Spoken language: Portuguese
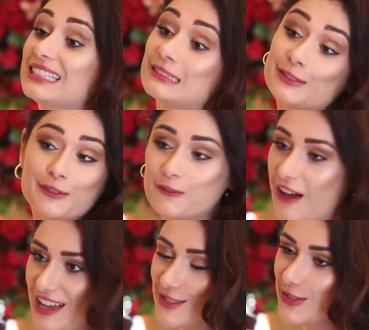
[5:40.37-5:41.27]
tanto
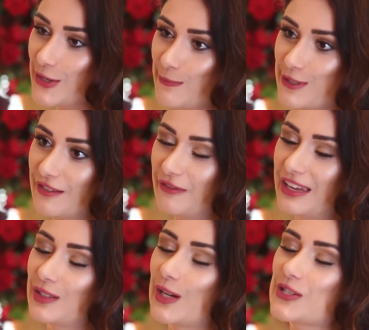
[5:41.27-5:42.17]
faz o tipo de
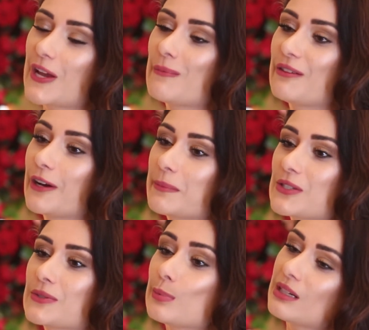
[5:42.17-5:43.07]
evento. Eu acho que é uma
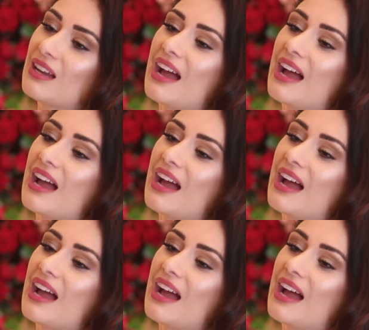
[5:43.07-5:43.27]
forma super